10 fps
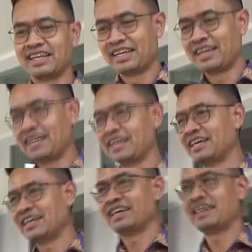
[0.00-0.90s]

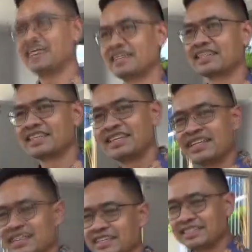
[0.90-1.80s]
uh,
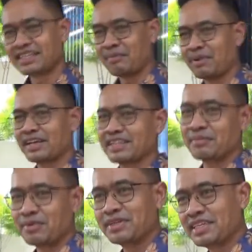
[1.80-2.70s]
sampai
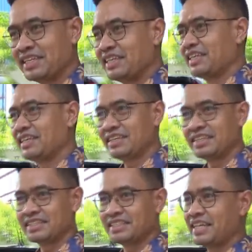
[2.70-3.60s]
ketemu di
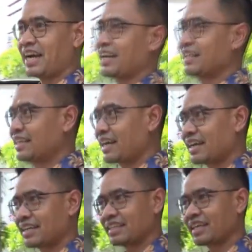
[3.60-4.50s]
Siak nanti
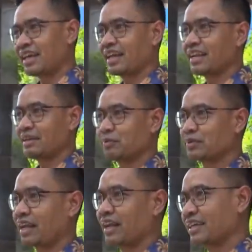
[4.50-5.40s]
akan kita
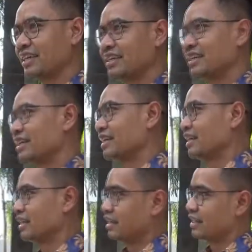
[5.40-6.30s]
liputan lagi.
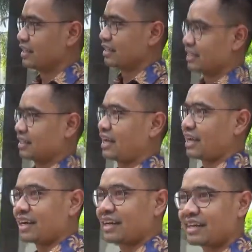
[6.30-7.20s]
Kita
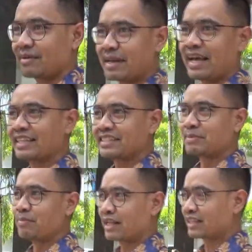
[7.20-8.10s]
akan melihat
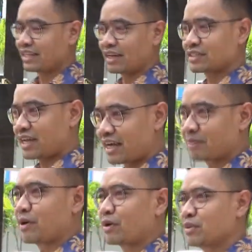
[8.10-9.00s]
jembatan yang sangat
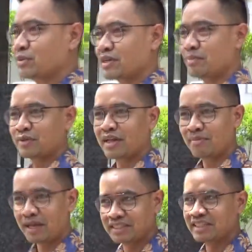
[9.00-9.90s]
bagus, kemudian
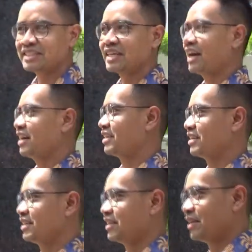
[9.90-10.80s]
Masjid Siak.
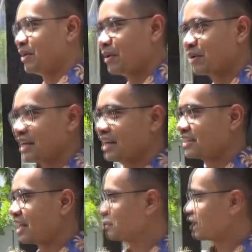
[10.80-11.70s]
Oke,
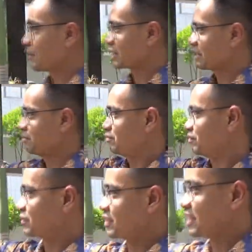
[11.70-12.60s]
saya bersama tim,
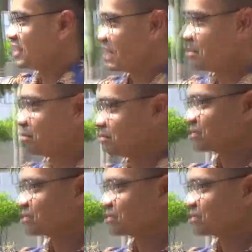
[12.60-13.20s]
tim